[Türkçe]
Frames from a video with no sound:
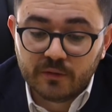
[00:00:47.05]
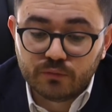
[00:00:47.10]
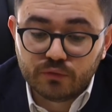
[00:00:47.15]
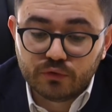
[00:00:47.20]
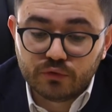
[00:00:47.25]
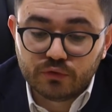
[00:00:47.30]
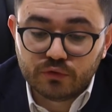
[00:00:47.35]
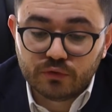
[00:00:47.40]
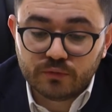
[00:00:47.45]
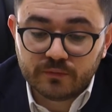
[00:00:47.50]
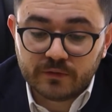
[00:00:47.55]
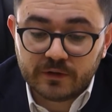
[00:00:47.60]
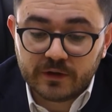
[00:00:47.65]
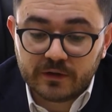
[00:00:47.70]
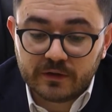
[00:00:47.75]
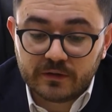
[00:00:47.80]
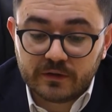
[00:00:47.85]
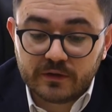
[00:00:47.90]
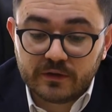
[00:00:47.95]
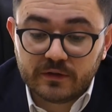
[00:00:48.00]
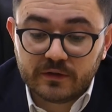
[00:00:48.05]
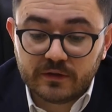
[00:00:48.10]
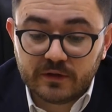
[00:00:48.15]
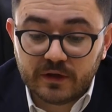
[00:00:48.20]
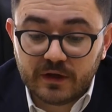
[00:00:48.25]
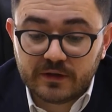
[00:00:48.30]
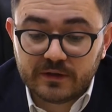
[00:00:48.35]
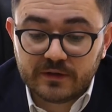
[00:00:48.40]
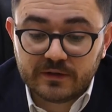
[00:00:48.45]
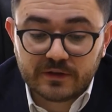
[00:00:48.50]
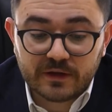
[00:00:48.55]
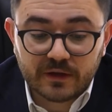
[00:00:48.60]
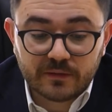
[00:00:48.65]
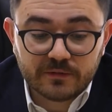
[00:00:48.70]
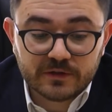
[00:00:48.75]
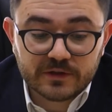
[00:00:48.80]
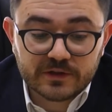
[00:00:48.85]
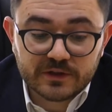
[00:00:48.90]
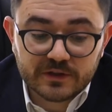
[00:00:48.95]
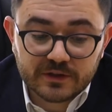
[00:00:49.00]
Bu durumda
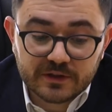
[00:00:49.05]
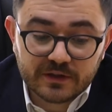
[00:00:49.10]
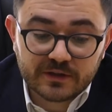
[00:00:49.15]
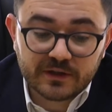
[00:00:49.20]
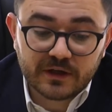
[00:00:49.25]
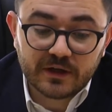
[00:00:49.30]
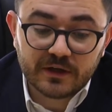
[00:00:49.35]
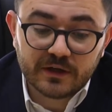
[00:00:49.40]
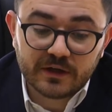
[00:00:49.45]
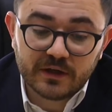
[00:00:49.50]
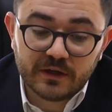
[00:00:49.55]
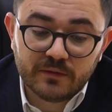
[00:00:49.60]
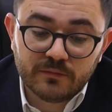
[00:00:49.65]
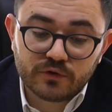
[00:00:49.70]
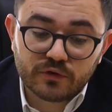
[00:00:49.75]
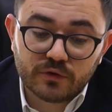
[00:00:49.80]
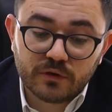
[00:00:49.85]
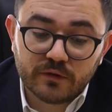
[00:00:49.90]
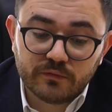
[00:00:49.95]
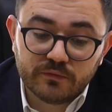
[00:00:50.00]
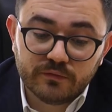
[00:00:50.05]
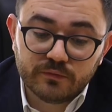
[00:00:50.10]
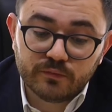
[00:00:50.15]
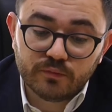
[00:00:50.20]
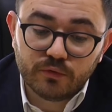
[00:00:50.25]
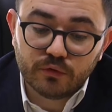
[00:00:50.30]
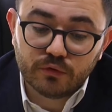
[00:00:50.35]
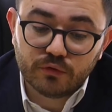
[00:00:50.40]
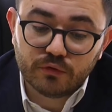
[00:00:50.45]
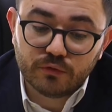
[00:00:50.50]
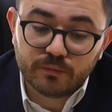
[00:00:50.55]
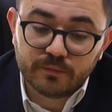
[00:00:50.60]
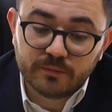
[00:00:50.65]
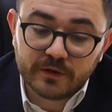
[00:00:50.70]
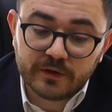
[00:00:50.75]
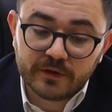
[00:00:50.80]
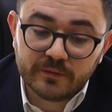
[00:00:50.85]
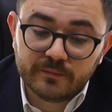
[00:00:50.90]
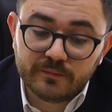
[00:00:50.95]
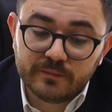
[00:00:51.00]
adeta bir şirket haline gelmiş olan futbol
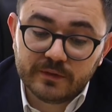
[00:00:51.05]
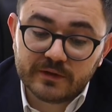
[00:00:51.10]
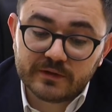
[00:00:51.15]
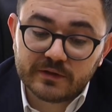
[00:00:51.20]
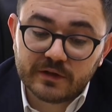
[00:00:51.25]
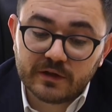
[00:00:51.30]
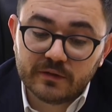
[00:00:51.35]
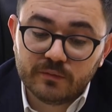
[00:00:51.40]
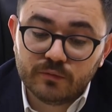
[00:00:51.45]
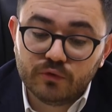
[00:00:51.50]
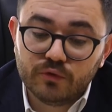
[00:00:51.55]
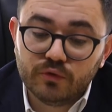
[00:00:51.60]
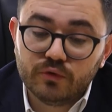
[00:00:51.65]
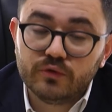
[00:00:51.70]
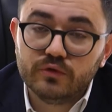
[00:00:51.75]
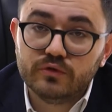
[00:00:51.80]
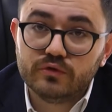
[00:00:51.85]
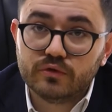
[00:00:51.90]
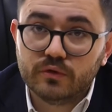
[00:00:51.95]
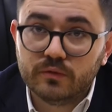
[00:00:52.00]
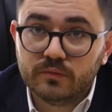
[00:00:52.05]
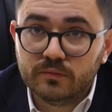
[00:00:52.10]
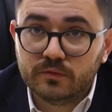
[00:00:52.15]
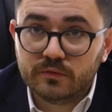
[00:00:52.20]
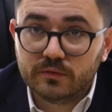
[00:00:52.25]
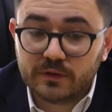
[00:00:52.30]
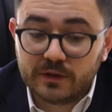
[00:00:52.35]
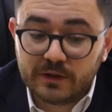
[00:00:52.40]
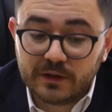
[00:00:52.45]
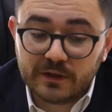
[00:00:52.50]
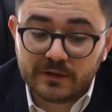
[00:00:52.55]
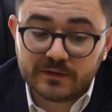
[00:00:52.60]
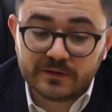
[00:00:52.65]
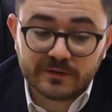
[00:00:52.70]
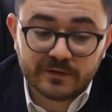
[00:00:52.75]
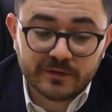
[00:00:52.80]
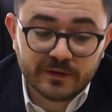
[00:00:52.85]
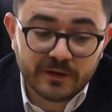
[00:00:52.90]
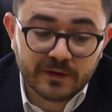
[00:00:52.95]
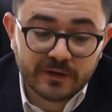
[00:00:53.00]
kulüplerinin bir takım hukuki sorumlulukları
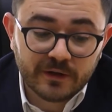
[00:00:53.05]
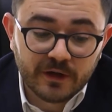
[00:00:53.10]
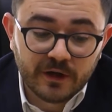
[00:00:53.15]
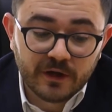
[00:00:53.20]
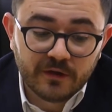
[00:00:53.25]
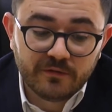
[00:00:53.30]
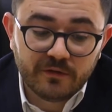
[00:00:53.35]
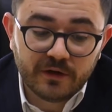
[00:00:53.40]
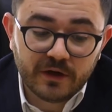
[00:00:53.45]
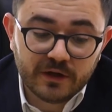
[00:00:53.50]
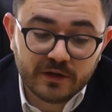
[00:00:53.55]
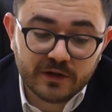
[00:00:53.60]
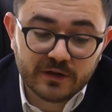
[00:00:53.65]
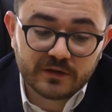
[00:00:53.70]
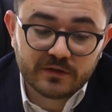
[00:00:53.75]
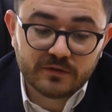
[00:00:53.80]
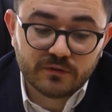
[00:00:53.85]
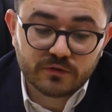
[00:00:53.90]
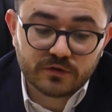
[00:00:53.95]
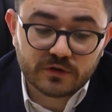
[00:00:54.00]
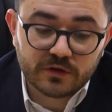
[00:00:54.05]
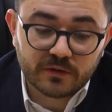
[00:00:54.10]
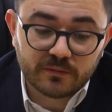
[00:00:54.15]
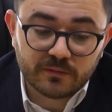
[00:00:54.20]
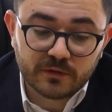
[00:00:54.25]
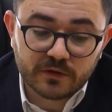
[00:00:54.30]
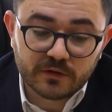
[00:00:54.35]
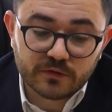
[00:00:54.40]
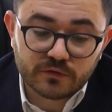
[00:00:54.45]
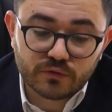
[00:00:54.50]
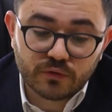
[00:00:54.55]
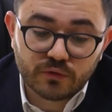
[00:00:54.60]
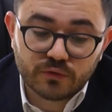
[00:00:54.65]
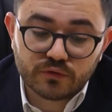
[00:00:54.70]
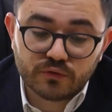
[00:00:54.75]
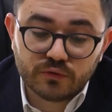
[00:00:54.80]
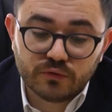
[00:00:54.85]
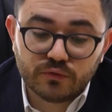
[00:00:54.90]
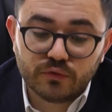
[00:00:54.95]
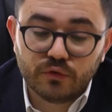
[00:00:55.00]
altında faaliyet göstermeleri
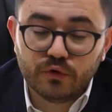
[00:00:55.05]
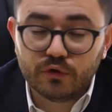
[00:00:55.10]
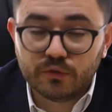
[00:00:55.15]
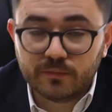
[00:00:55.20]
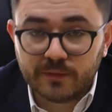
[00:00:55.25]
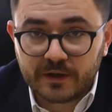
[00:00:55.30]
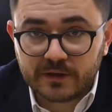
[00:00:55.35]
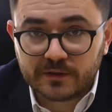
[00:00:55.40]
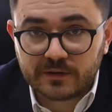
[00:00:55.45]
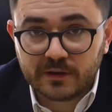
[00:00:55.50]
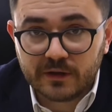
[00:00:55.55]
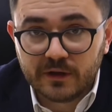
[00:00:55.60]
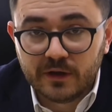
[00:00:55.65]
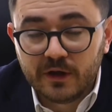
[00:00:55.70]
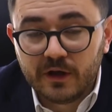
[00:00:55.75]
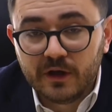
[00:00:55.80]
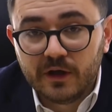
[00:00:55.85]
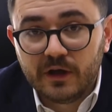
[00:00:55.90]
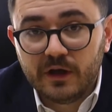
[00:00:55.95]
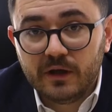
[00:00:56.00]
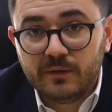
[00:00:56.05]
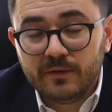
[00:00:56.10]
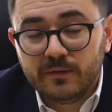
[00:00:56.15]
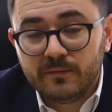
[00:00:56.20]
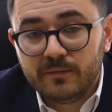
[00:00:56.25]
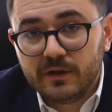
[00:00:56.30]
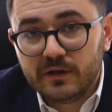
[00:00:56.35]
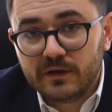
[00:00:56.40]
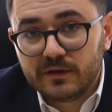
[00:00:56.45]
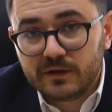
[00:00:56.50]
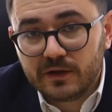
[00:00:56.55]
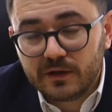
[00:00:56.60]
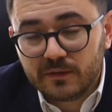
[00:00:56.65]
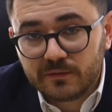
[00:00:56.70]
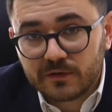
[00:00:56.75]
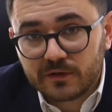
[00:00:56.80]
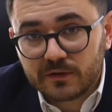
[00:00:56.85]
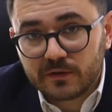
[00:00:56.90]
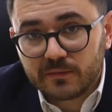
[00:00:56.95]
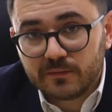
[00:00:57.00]
sonucunu doğurmakta. Hemen
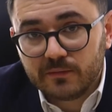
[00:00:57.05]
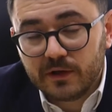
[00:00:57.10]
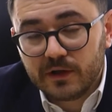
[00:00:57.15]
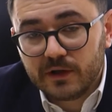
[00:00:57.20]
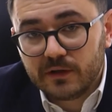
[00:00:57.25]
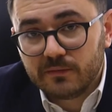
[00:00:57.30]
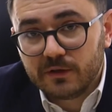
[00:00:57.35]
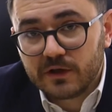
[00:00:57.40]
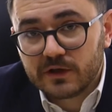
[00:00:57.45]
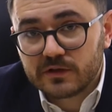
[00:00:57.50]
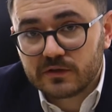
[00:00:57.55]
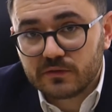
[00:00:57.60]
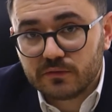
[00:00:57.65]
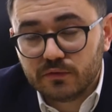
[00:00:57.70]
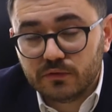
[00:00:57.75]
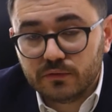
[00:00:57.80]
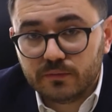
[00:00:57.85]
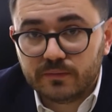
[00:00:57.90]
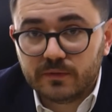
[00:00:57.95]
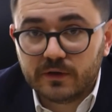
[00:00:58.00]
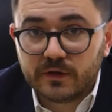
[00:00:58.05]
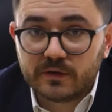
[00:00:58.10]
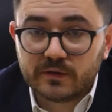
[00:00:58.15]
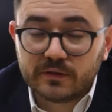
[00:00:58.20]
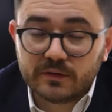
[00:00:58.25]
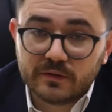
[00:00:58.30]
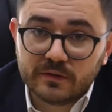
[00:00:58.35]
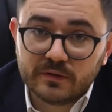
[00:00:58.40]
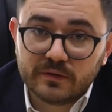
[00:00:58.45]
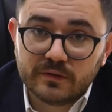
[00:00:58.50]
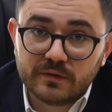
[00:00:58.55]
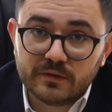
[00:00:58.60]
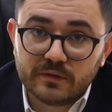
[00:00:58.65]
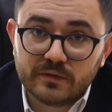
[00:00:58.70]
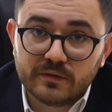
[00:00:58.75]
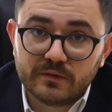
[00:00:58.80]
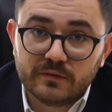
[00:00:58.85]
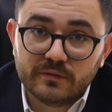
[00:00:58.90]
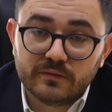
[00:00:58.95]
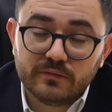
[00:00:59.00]
belirtelim ki belli başlı kulüpler
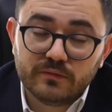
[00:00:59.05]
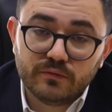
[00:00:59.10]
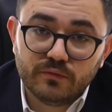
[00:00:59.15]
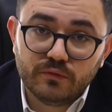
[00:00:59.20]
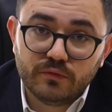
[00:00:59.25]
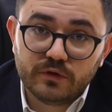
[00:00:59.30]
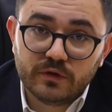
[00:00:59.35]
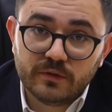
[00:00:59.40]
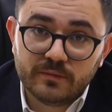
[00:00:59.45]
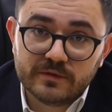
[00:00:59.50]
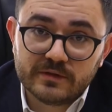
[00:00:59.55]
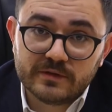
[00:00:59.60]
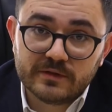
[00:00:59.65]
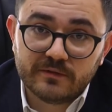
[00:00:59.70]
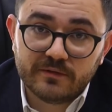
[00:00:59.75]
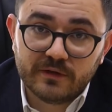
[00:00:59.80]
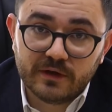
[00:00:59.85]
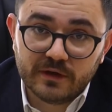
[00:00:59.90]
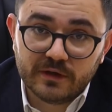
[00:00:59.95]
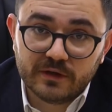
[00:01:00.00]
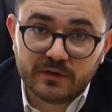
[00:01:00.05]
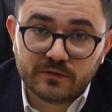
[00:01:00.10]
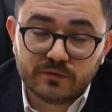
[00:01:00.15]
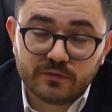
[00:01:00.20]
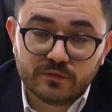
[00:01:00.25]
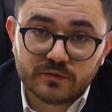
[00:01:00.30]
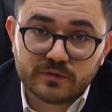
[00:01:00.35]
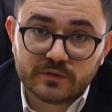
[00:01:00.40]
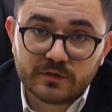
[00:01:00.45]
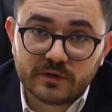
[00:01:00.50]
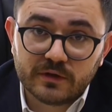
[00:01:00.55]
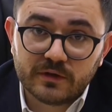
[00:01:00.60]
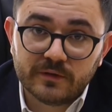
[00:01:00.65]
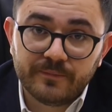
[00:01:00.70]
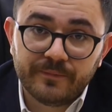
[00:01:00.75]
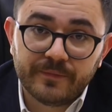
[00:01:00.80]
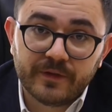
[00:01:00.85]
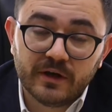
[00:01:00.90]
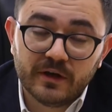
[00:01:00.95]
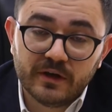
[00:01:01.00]
e, ülkemizde faaliyet gösteren
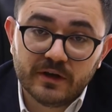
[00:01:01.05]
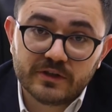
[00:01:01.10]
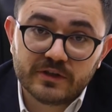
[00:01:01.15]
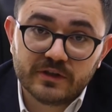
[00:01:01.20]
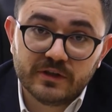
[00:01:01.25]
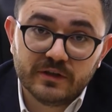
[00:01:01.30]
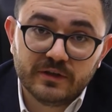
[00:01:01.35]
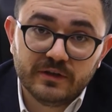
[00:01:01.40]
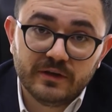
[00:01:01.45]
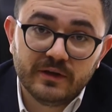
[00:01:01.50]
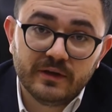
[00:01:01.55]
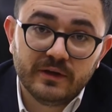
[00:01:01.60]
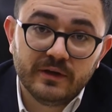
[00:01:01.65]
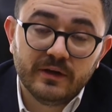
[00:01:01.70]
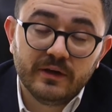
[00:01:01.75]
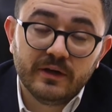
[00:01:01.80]
AŞ'de